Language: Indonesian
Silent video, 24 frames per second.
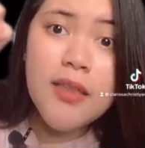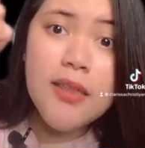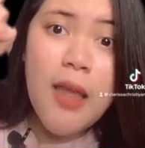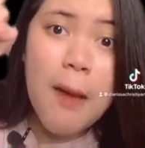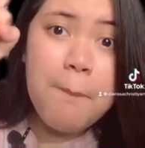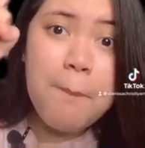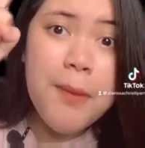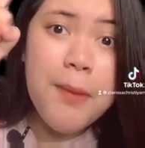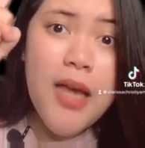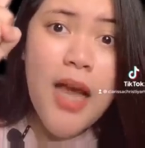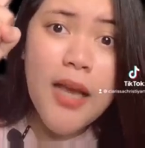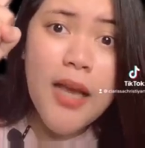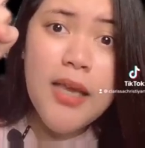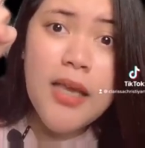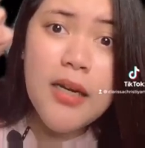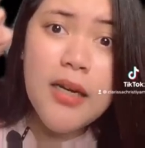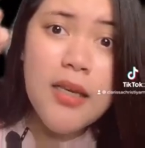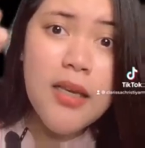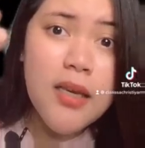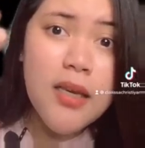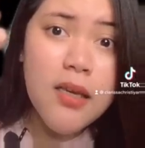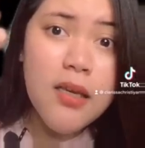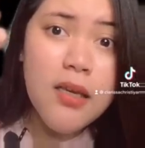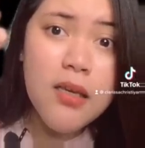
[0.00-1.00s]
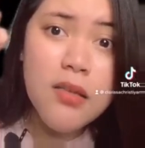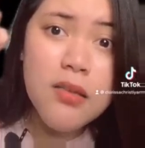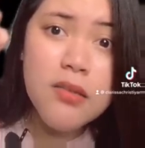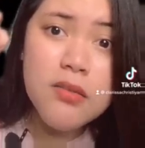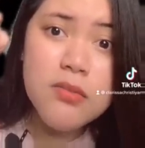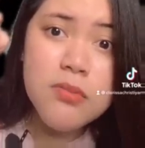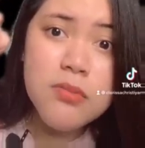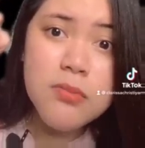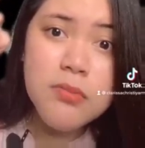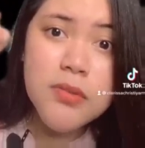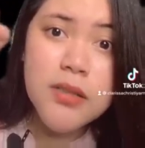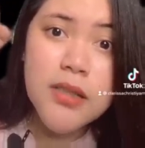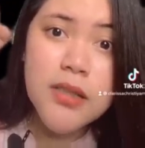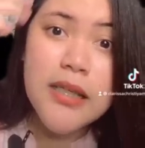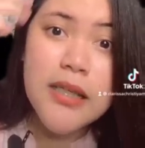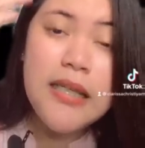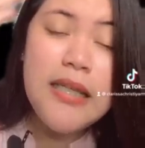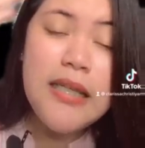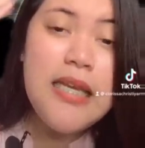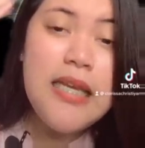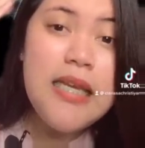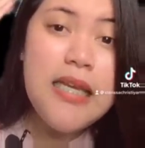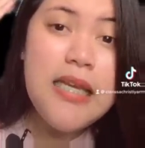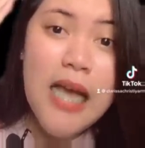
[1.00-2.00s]
tapi akhirnya
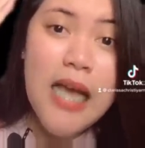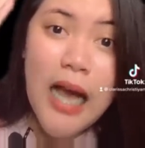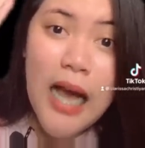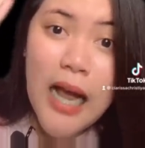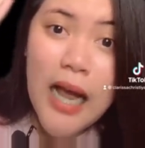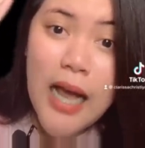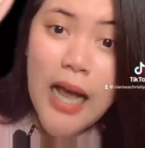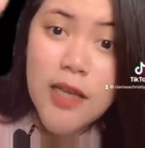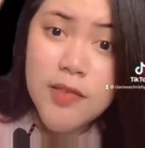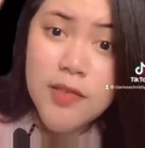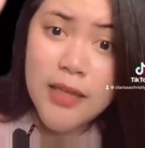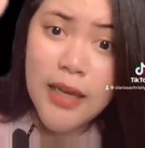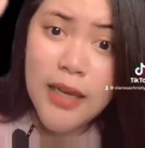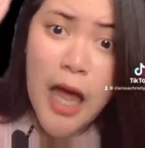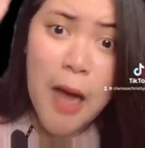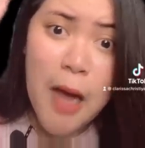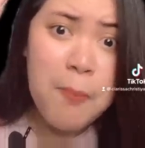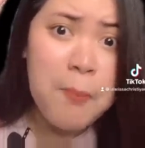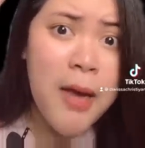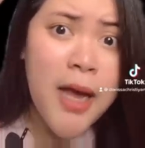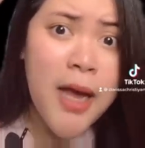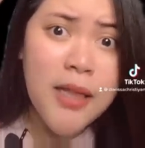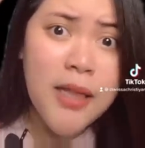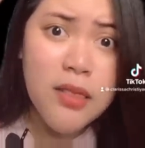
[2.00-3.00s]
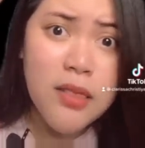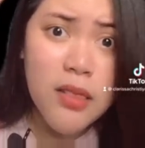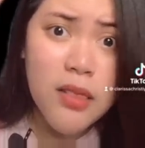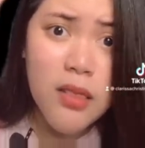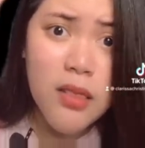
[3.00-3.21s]
dia nggak selamat.